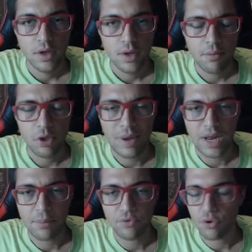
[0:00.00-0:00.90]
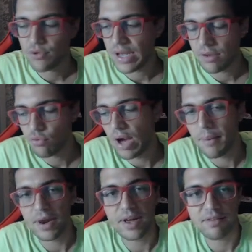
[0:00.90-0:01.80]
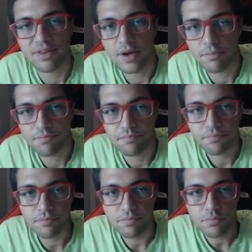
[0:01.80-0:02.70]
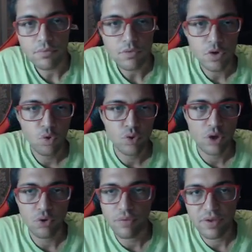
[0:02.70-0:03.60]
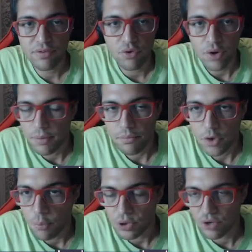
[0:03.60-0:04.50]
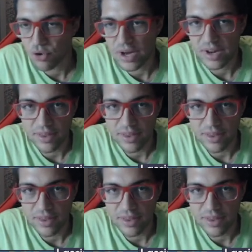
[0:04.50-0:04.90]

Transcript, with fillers: Meno male che posso contare su Gabriel Garcia, unico difensore. Io potrei giocare da